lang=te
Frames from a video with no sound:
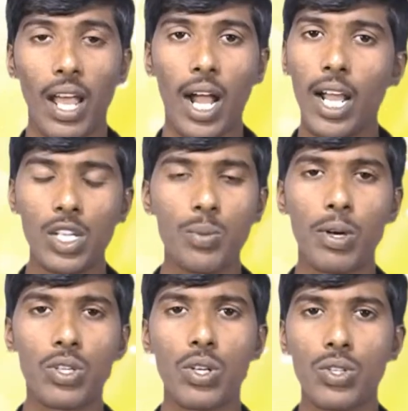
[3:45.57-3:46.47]
ఆకాశ
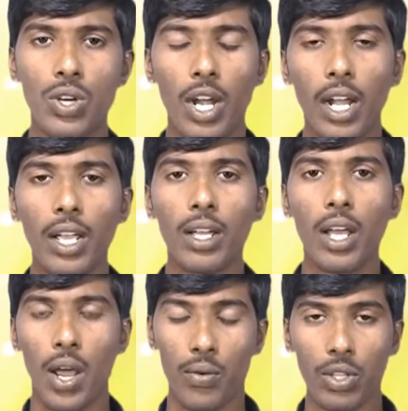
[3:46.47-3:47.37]
పక్షులను చూడండి
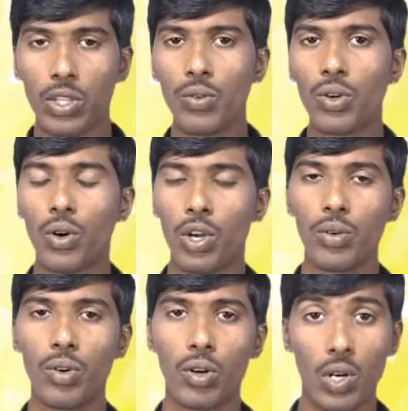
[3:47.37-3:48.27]
అవి విత్తవు
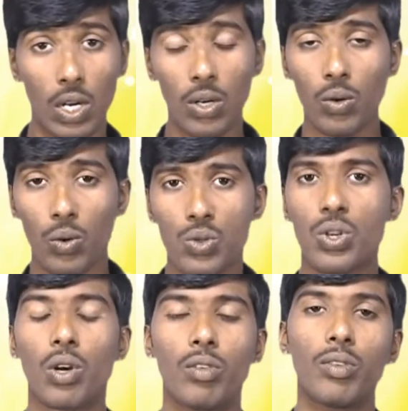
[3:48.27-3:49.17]
కోయవు కొట్లలో
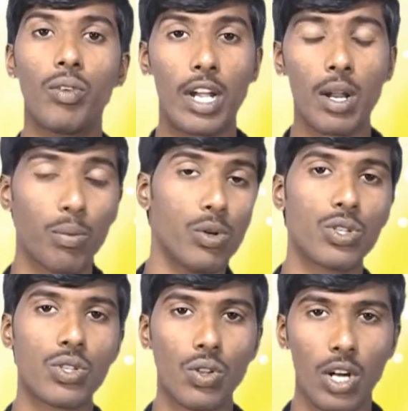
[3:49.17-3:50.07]
కూర్చుకొని వాటిని
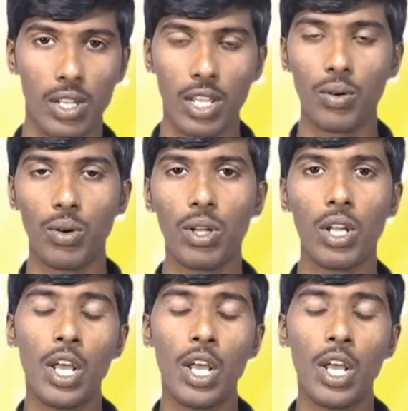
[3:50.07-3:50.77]
పోషిస్తున్నాడు దేవుడు